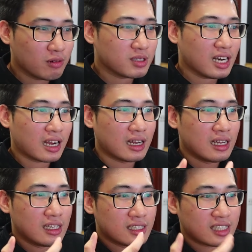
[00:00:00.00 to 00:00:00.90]
Tức là
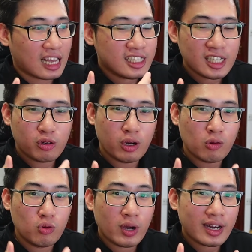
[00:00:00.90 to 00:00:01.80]
giá trị của đồng
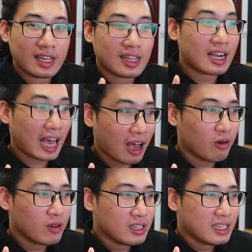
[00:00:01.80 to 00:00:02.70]
u ét đê tăng cao.
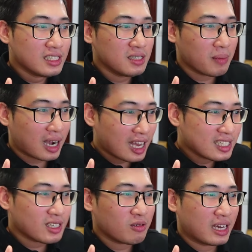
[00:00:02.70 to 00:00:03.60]
Nhưng mà ngay
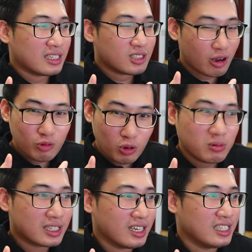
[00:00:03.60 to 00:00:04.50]
sau đấy, trong cùng
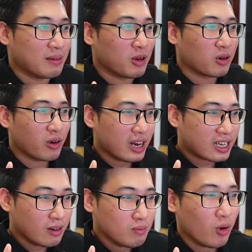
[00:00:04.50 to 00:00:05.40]
cái thời điểm đó, nó lại
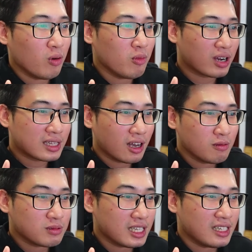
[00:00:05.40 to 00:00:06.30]
công bố một cái
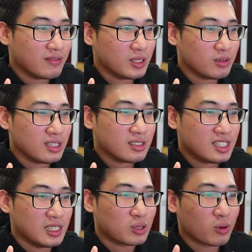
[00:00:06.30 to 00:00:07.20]
thông tin ví dụ như
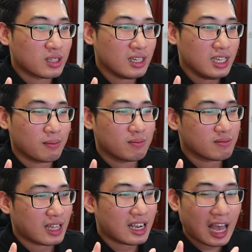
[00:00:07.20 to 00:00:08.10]
chỉ số thất nghiệp
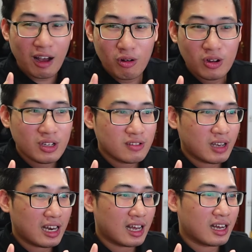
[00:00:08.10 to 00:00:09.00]
tăng cao
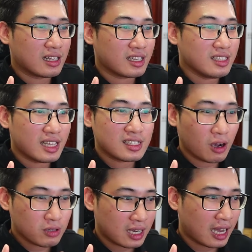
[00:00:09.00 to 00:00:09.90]
hay là kinh tế
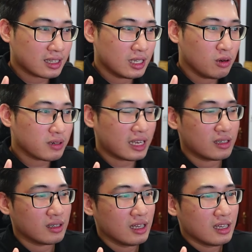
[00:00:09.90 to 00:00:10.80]
xấu chẳng hạn, thì lúc
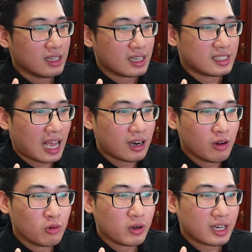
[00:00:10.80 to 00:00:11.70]
này cái giá
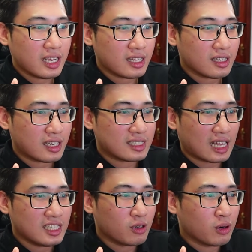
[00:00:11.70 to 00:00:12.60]
đồng u ét đê, cái giá
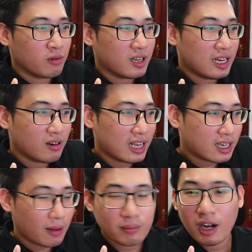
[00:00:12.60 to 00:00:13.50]
trị của đồng u ét đê nó lại
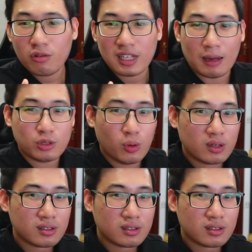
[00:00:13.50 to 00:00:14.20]
cắm đầu giảm xuống.